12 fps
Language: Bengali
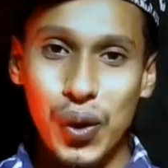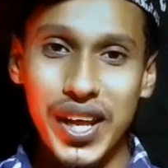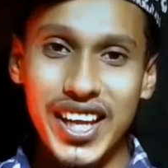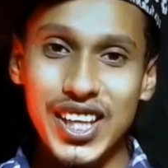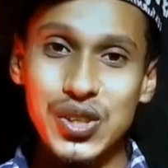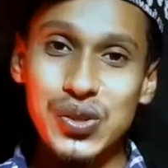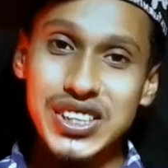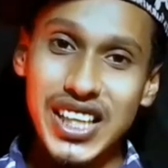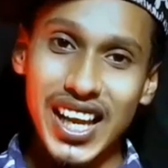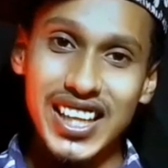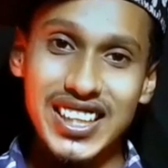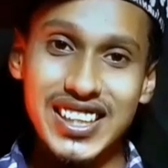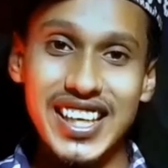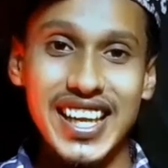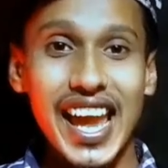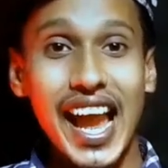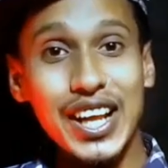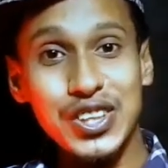উনি কিন্তু ছেলেদের
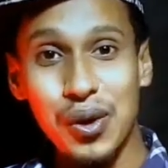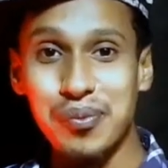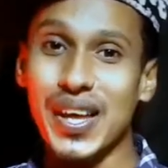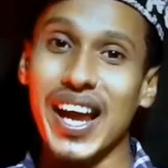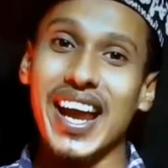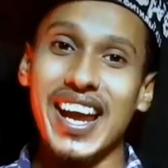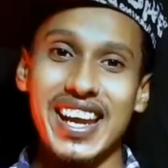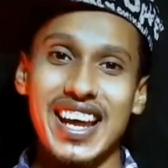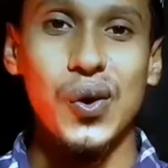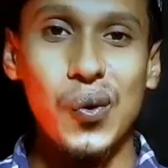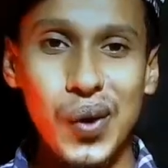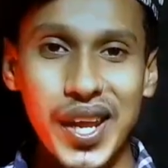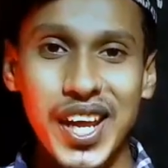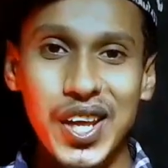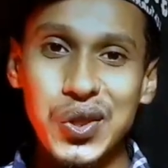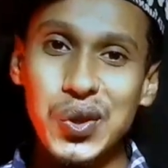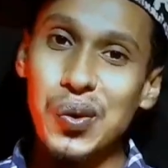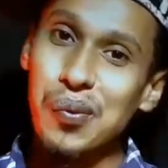দিকে একদম তাকায় না উনি
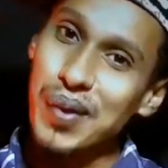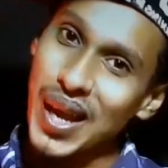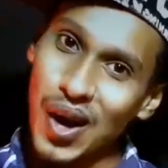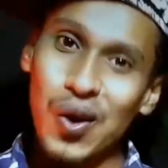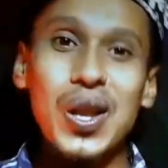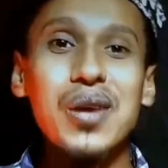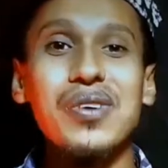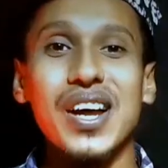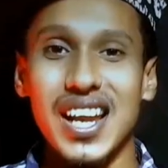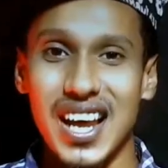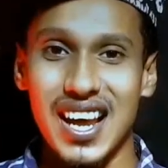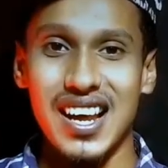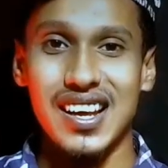কিন্তু মিয়া খলিফা না